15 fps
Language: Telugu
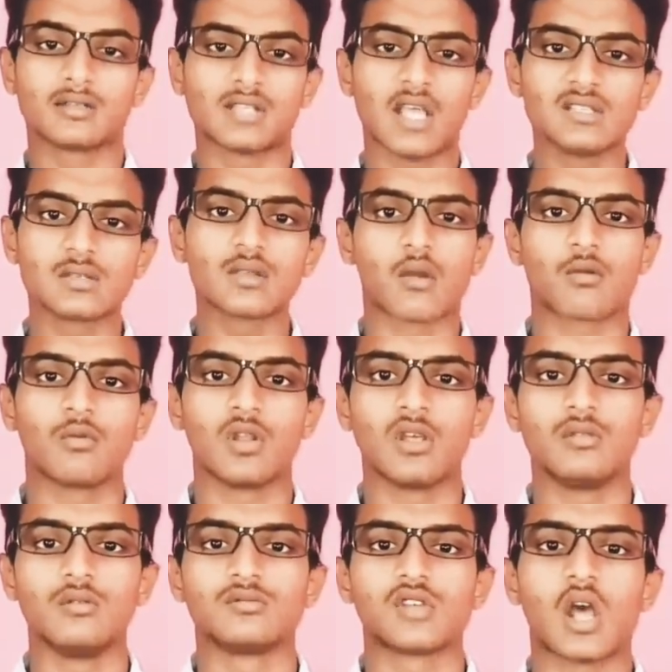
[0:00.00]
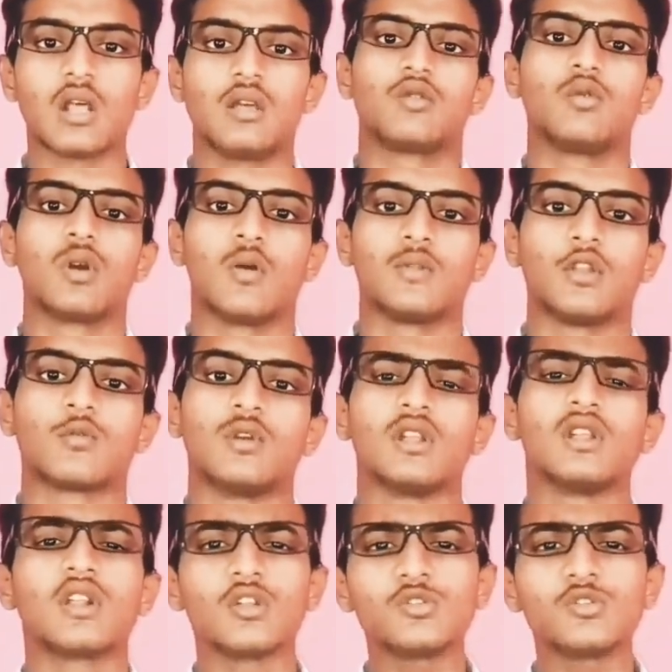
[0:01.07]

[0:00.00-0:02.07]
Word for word: సైజ్ తక్కువ లేదు చాలా ఎక్కువగా ఉందనుకోండి